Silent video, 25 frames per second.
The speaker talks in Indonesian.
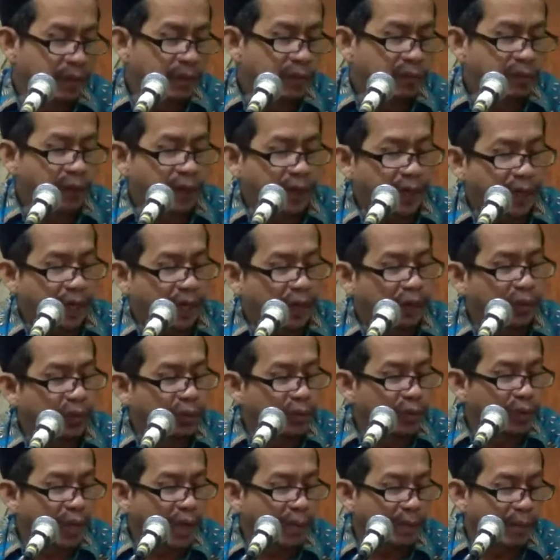
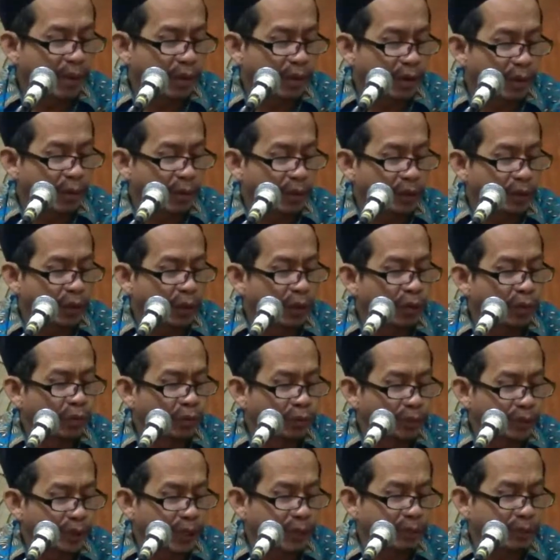fayakuluna mangka padha
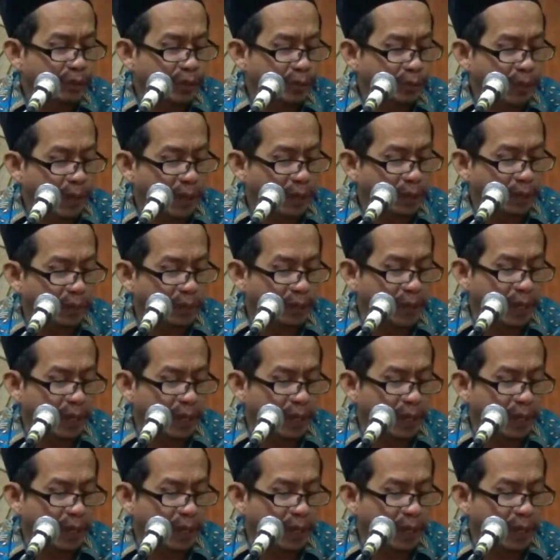ngucap sapa ahlun